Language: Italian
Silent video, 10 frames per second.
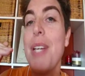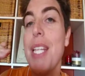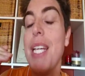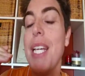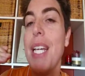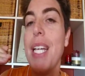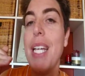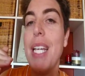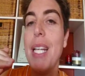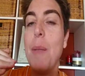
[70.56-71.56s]
Vedi,
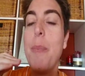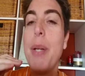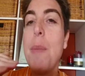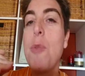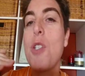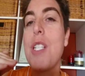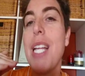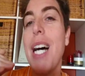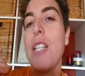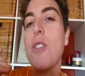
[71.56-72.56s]
il primo
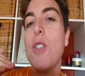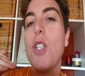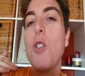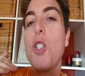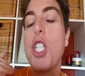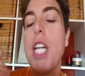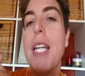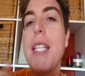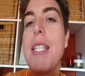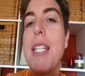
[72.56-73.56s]
stato di
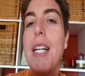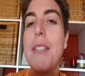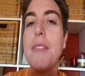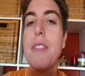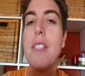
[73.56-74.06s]
coscienza